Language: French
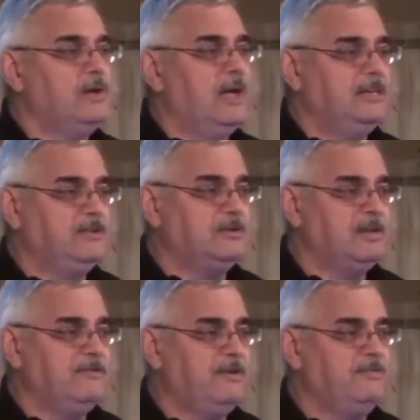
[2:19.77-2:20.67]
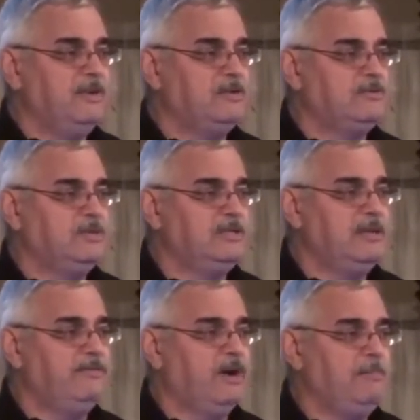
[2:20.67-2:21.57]
Est-ce que ça va venir
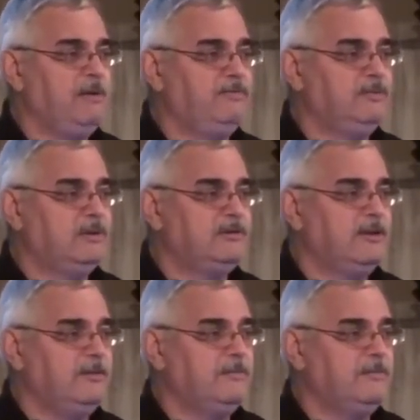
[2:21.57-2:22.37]
jusqu'ici? Vous rappelez-vous de ça?